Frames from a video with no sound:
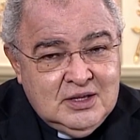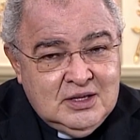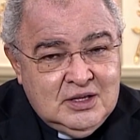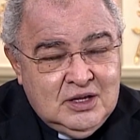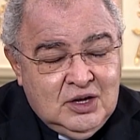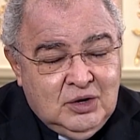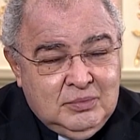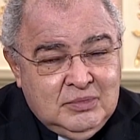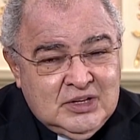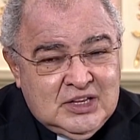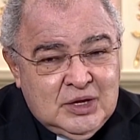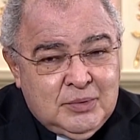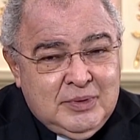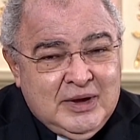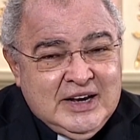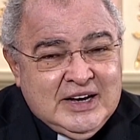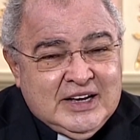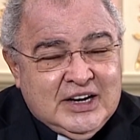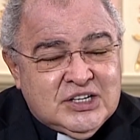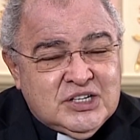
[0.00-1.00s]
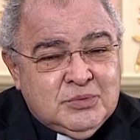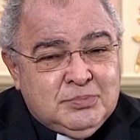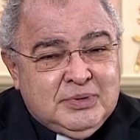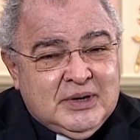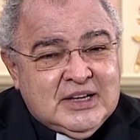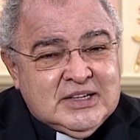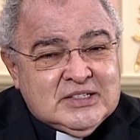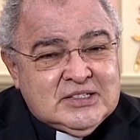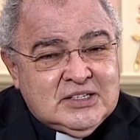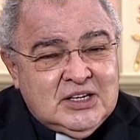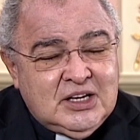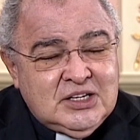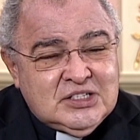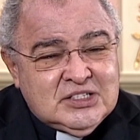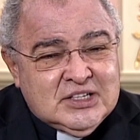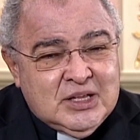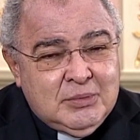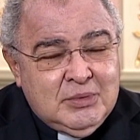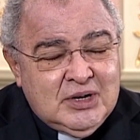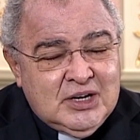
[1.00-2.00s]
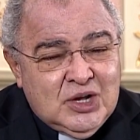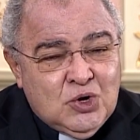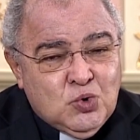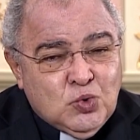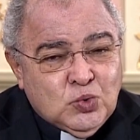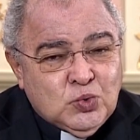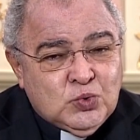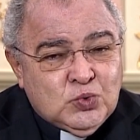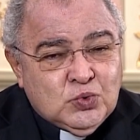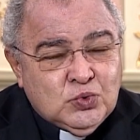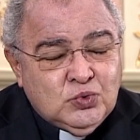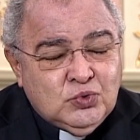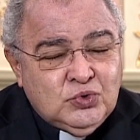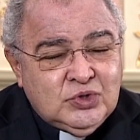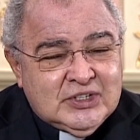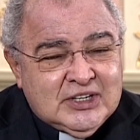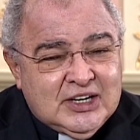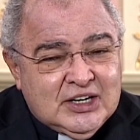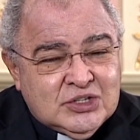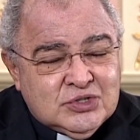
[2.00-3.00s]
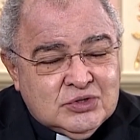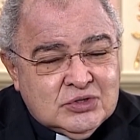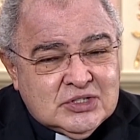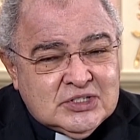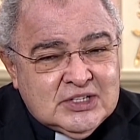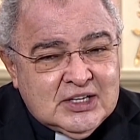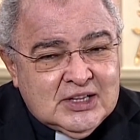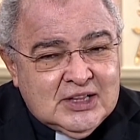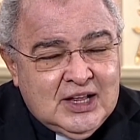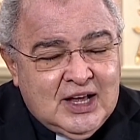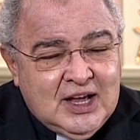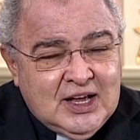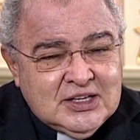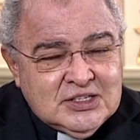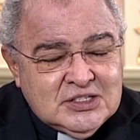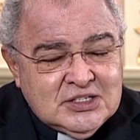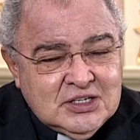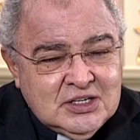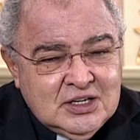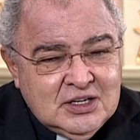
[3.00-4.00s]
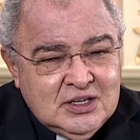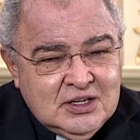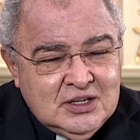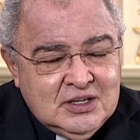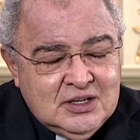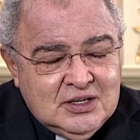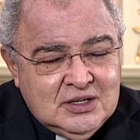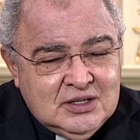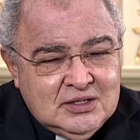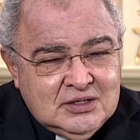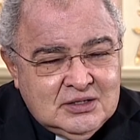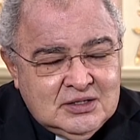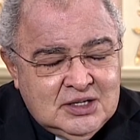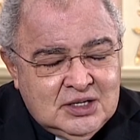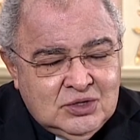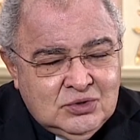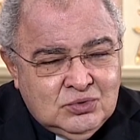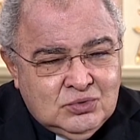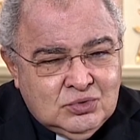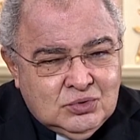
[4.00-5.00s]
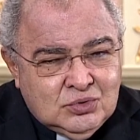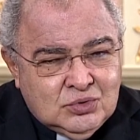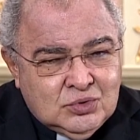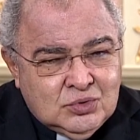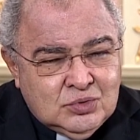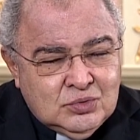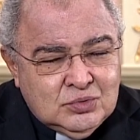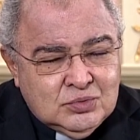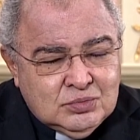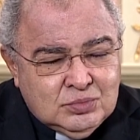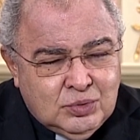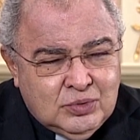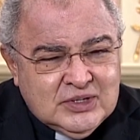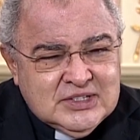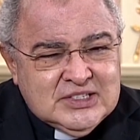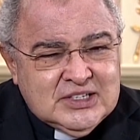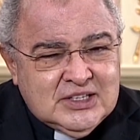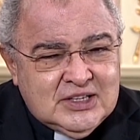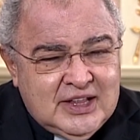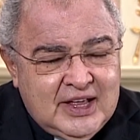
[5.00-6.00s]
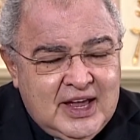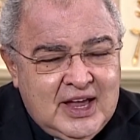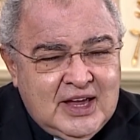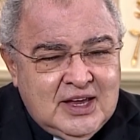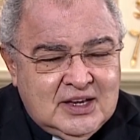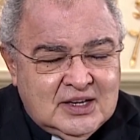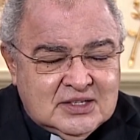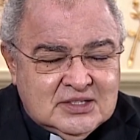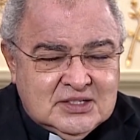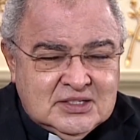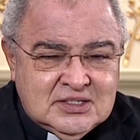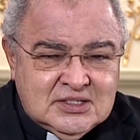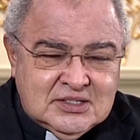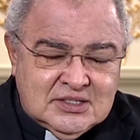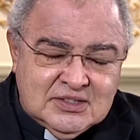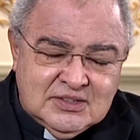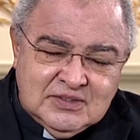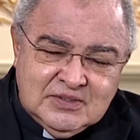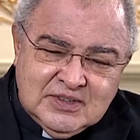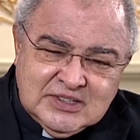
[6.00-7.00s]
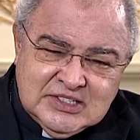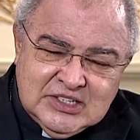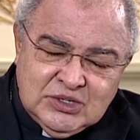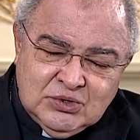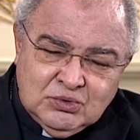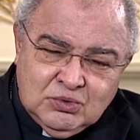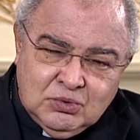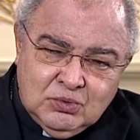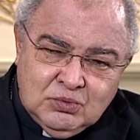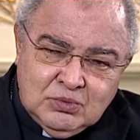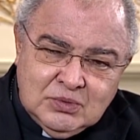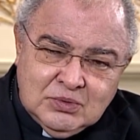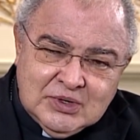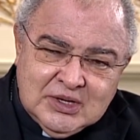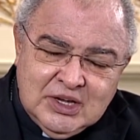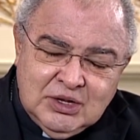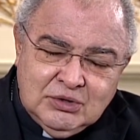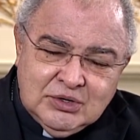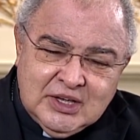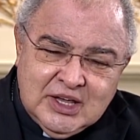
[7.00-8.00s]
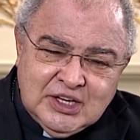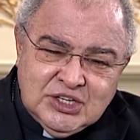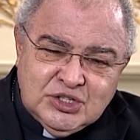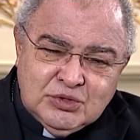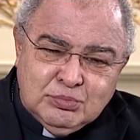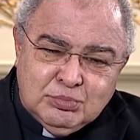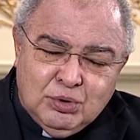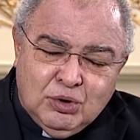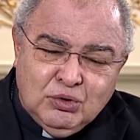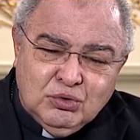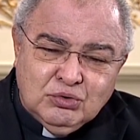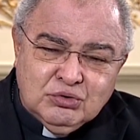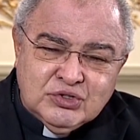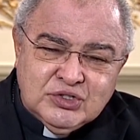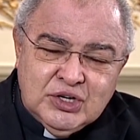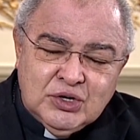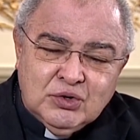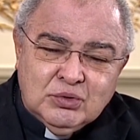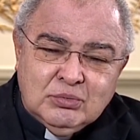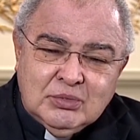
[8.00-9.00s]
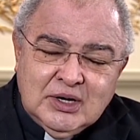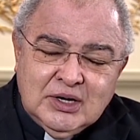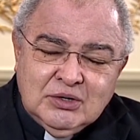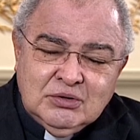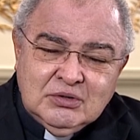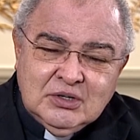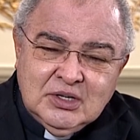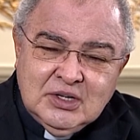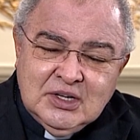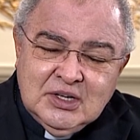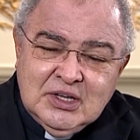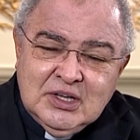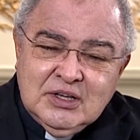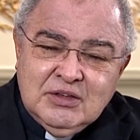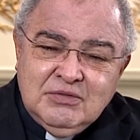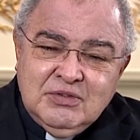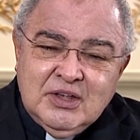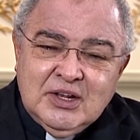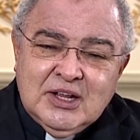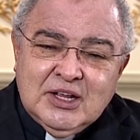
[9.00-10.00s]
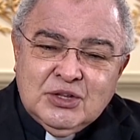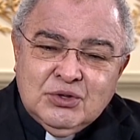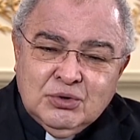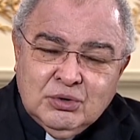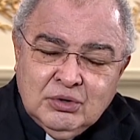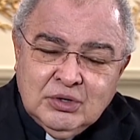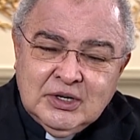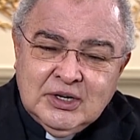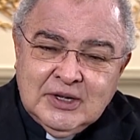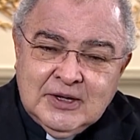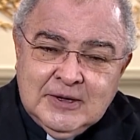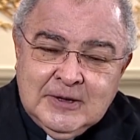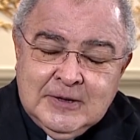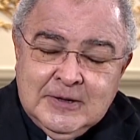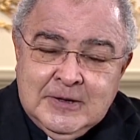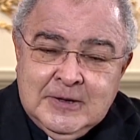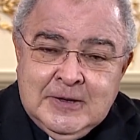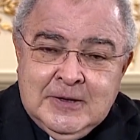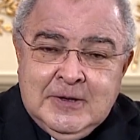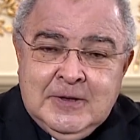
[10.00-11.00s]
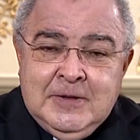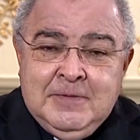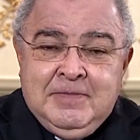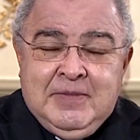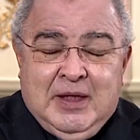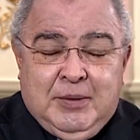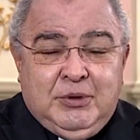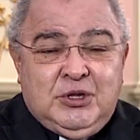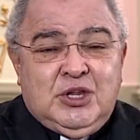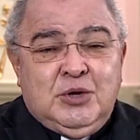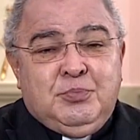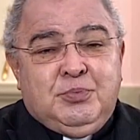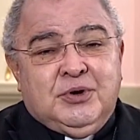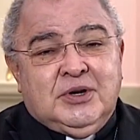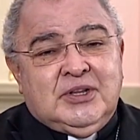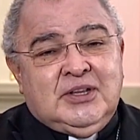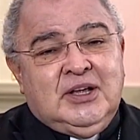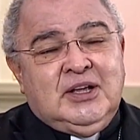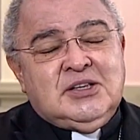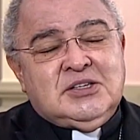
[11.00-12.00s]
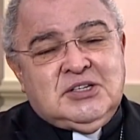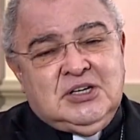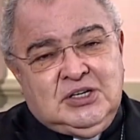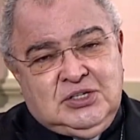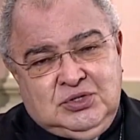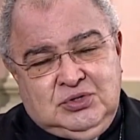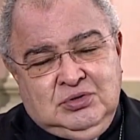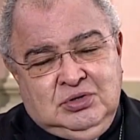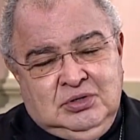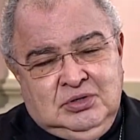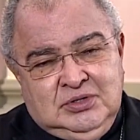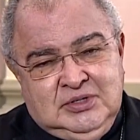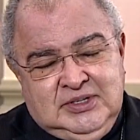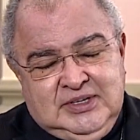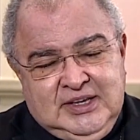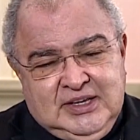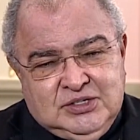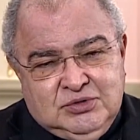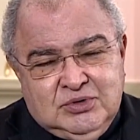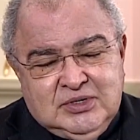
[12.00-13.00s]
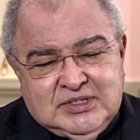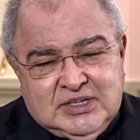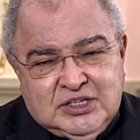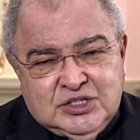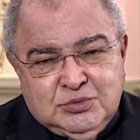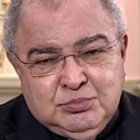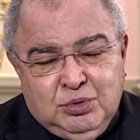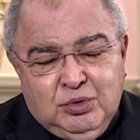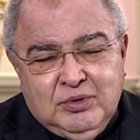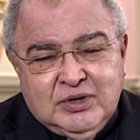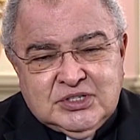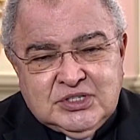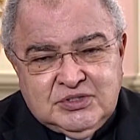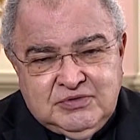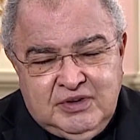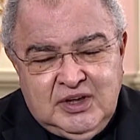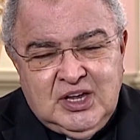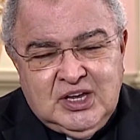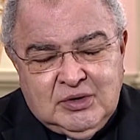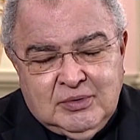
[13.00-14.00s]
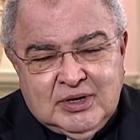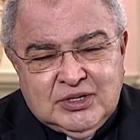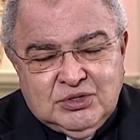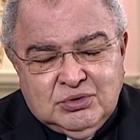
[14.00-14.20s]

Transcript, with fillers: e ao mesmo tempo a igreja presente também na cultura, na sociedade, dando boas ideias, fazendo aquilo que é de bom no ser humano vir à tona. É muito importante isso, que as coisas boas venham à